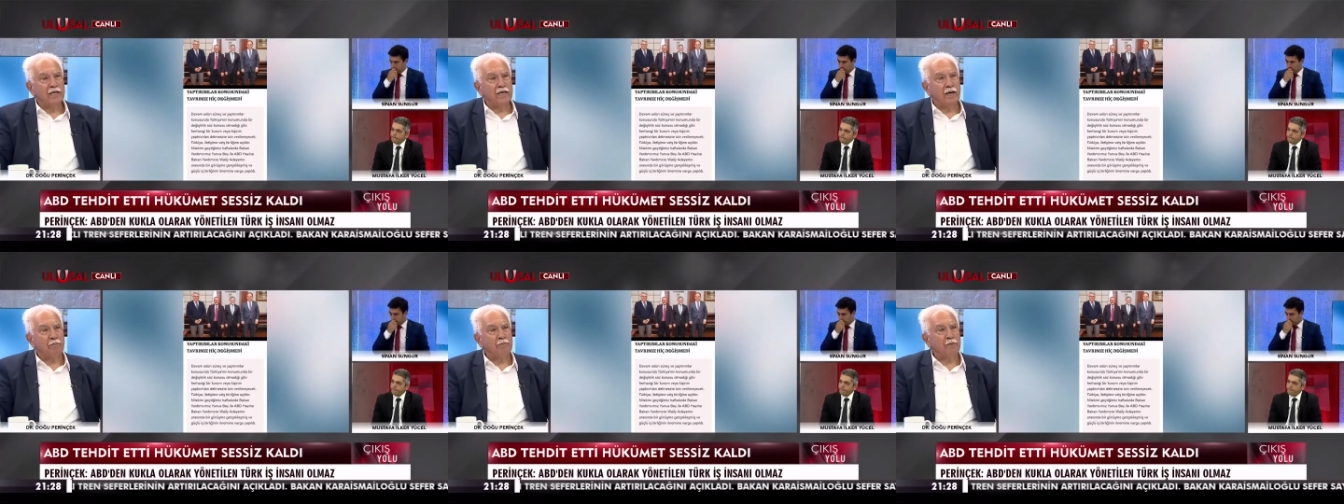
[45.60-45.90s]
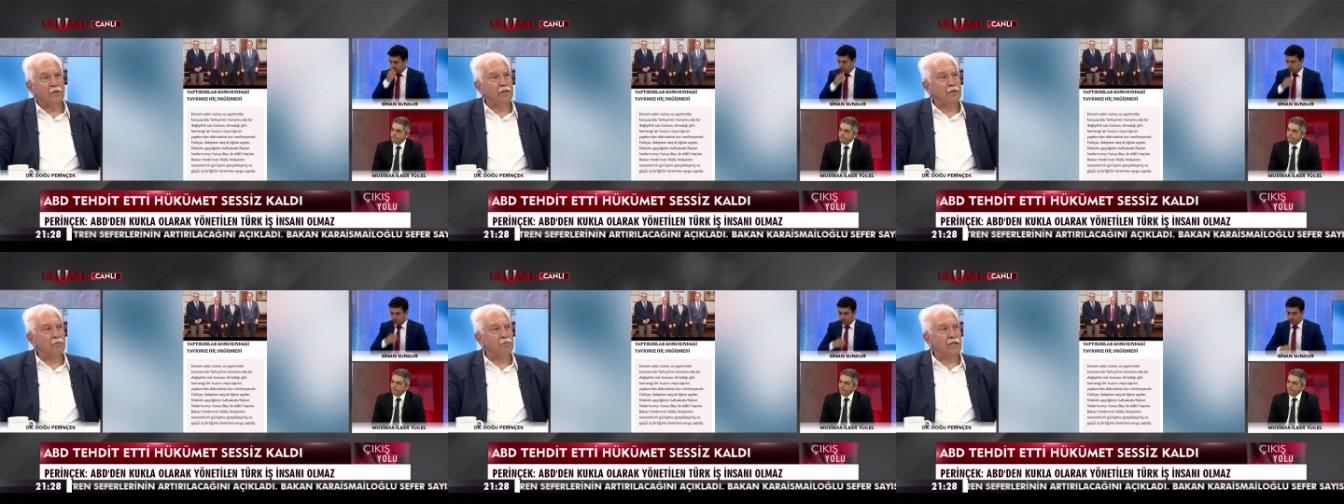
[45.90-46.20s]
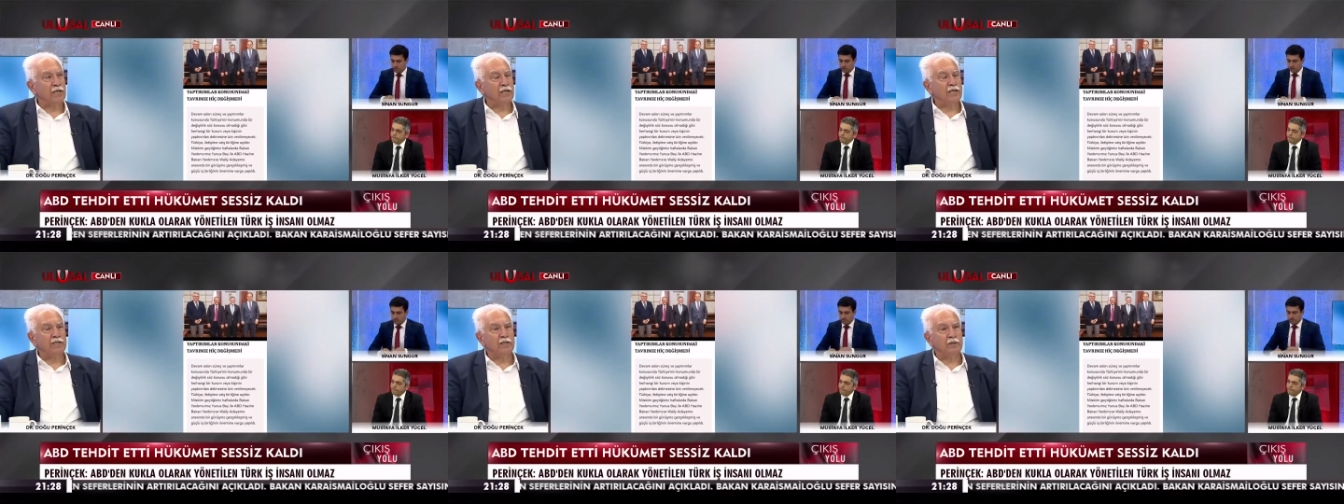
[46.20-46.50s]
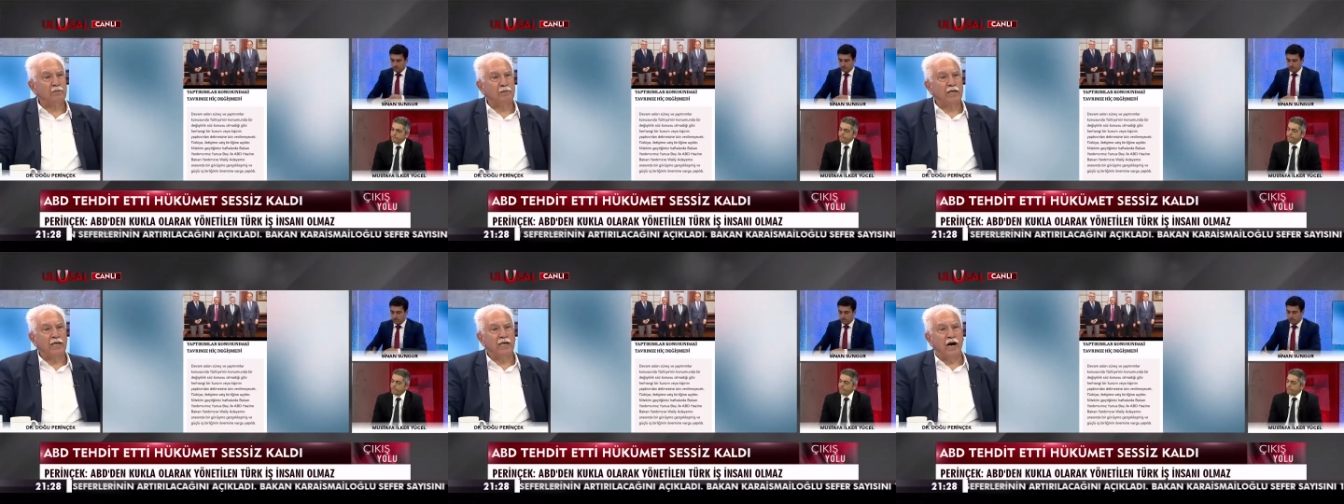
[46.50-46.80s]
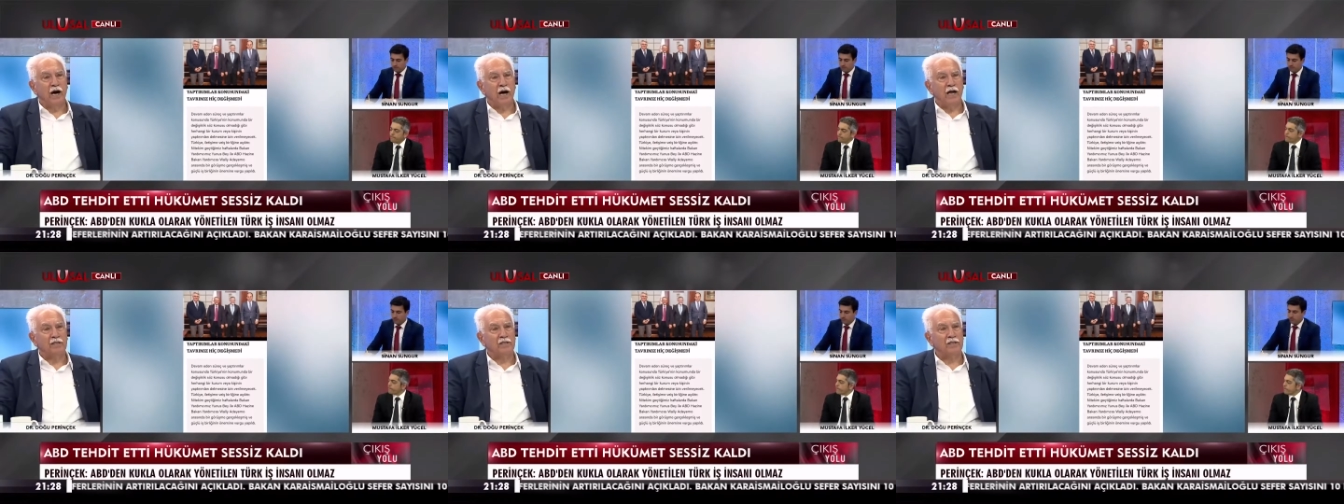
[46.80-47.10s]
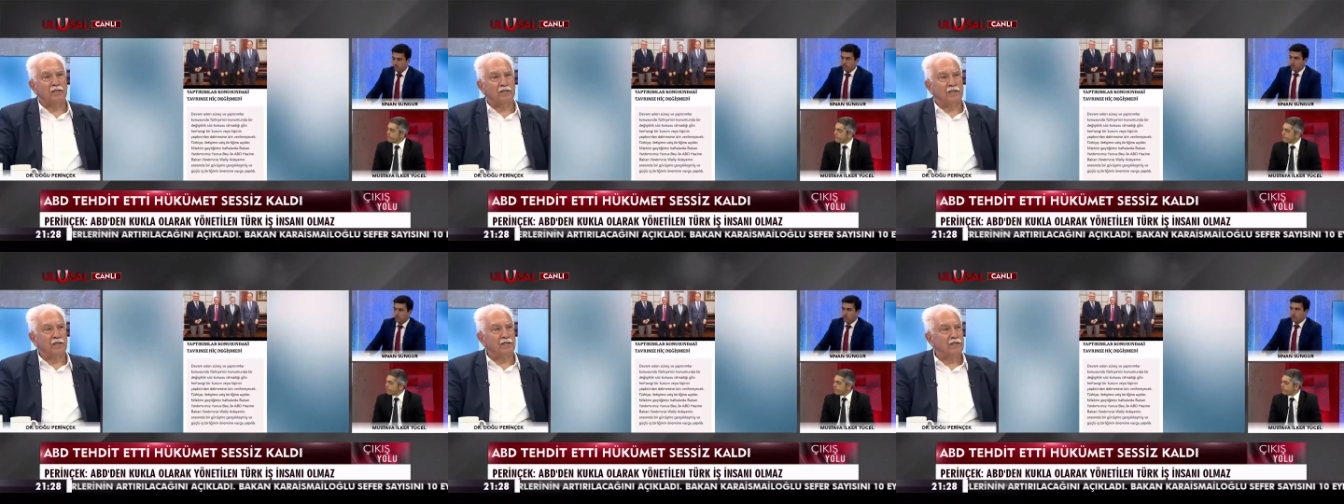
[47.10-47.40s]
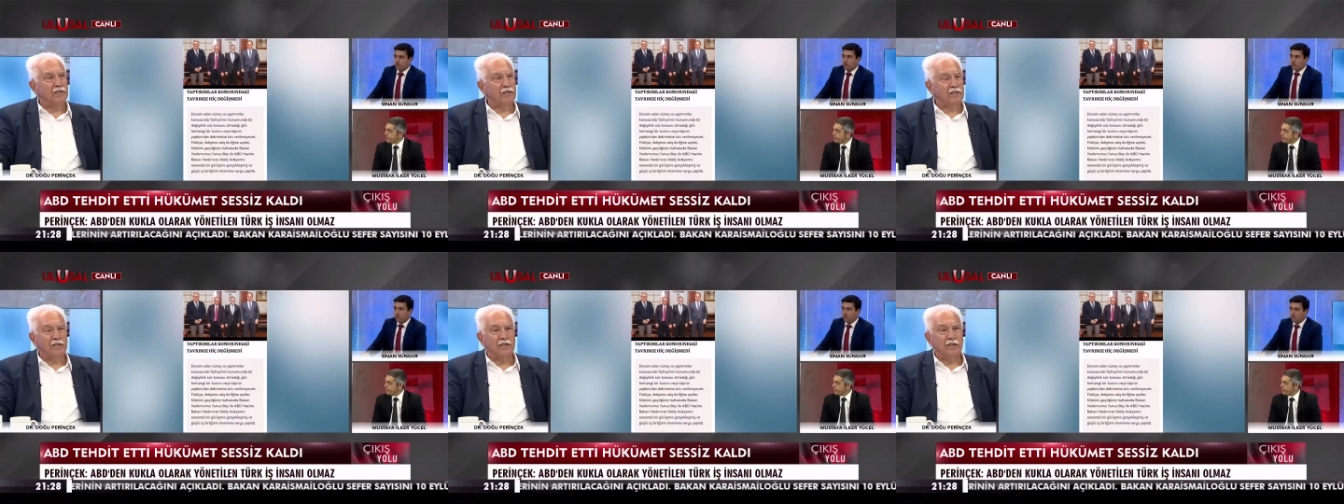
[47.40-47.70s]
yaptırım denetimleri altında
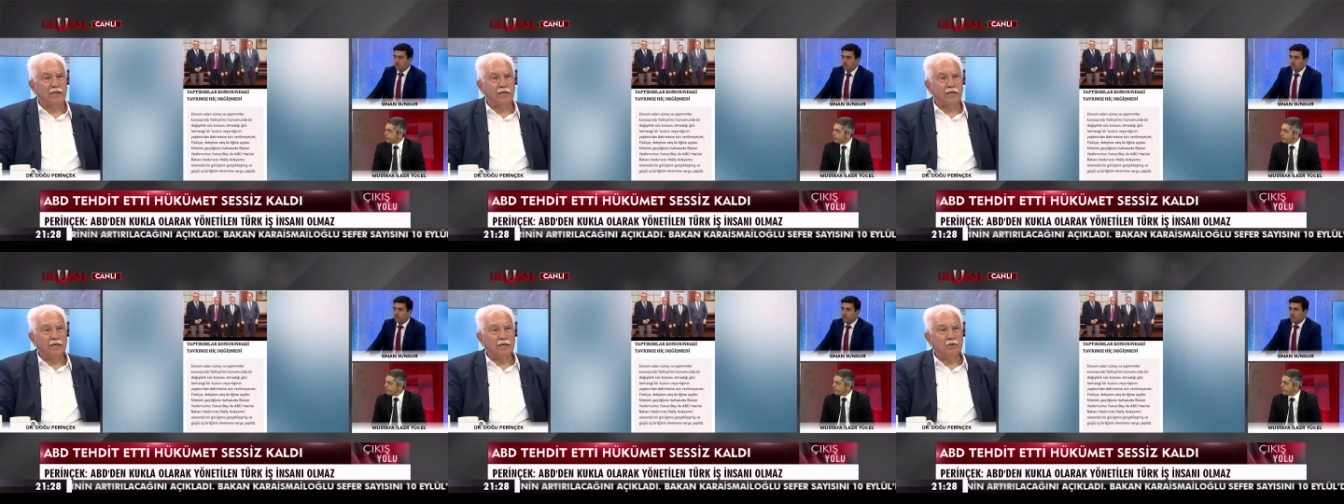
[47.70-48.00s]
siz